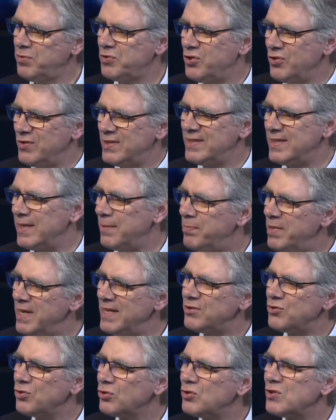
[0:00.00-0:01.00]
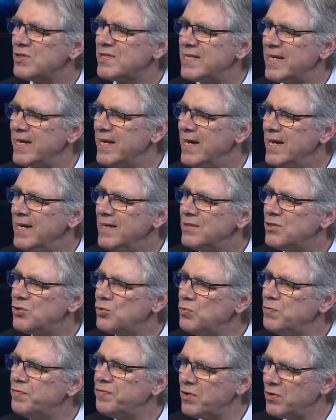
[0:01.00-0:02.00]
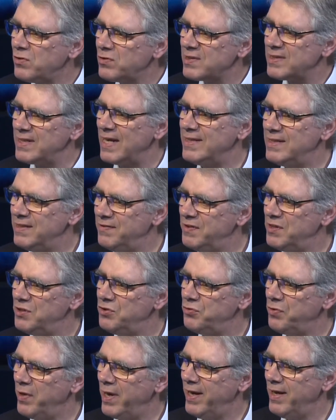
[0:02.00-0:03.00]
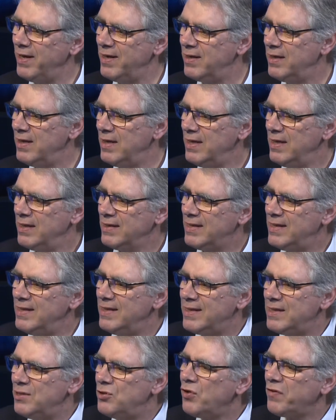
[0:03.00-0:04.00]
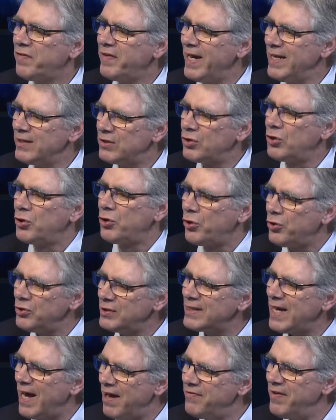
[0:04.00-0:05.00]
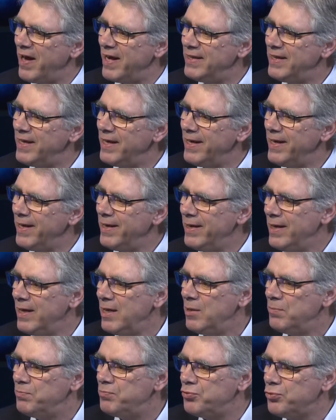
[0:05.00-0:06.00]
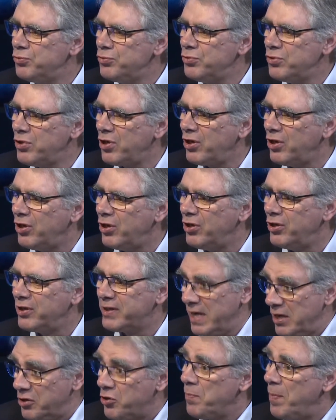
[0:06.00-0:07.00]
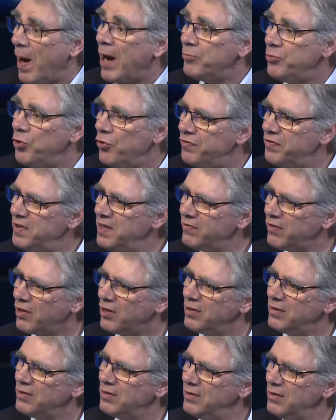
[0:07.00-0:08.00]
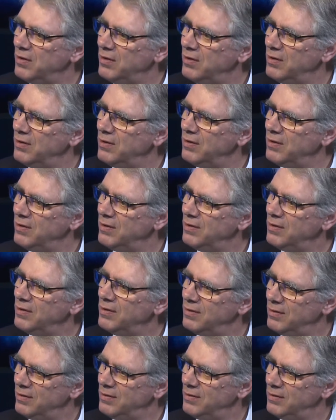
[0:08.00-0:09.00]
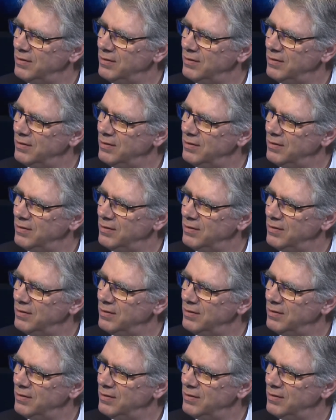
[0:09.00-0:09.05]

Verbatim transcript: de ces blessures, de ces souffrances individuelles qui, qui devraient être retravaillées, pour euh, quelque part mieux vivre je, vais prendre un petit